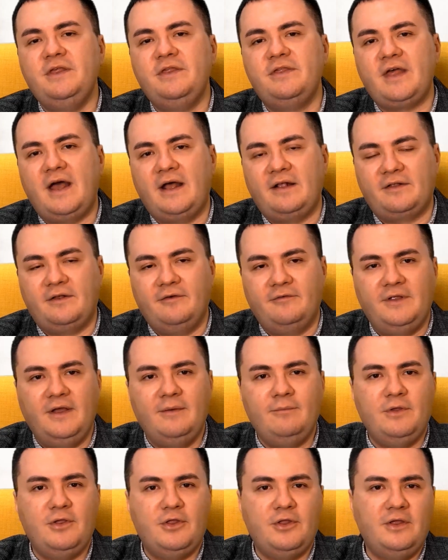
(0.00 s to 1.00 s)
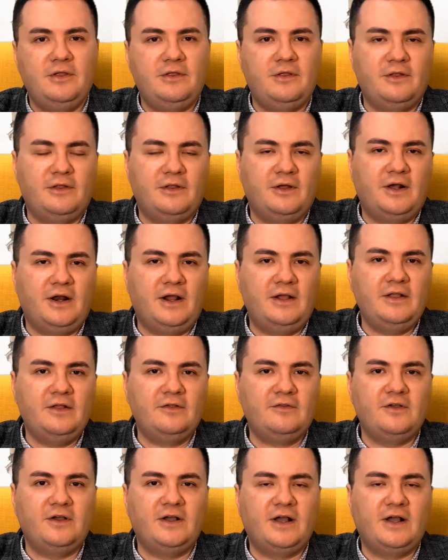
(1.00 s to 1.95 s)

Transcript: десятков да, мечетей сохранилось,